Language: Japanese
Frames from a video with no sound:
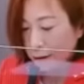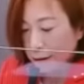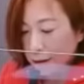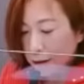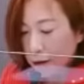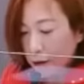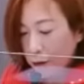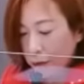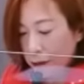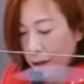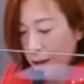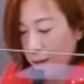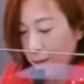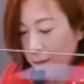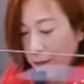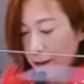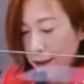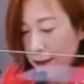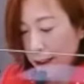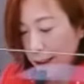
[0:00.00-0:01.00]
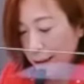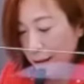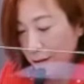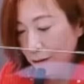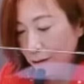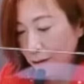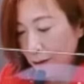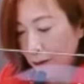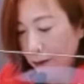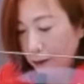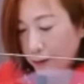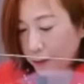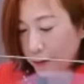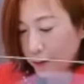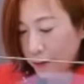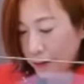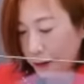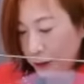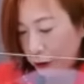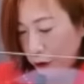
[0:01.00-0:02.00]
4年最後の
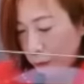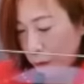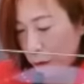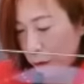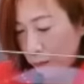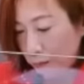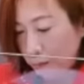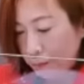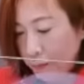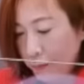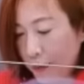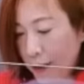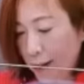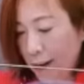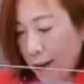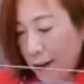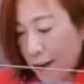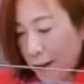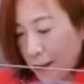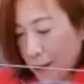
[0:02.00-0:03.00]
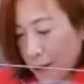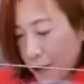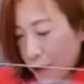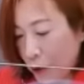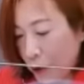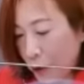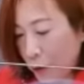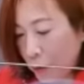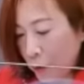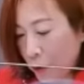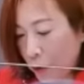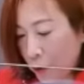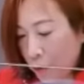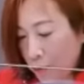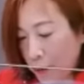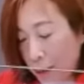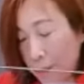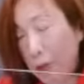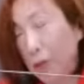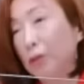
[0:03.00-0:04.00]
質問自由を
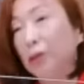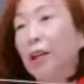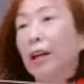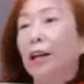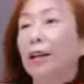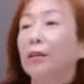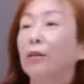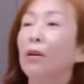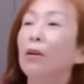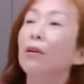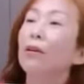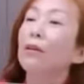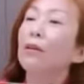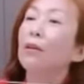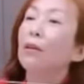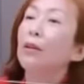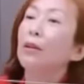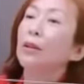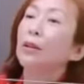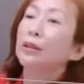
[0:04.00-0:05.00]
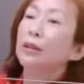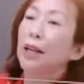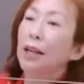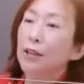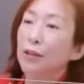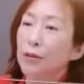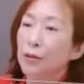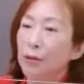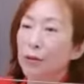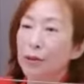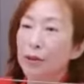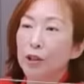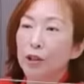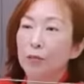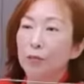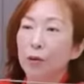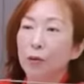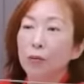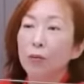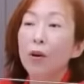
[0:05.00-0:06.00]
守る会の最終質
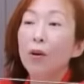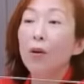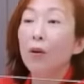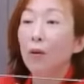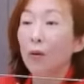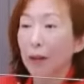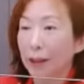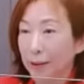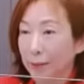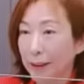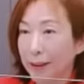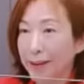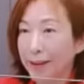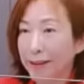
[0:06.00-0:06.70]
問を終わります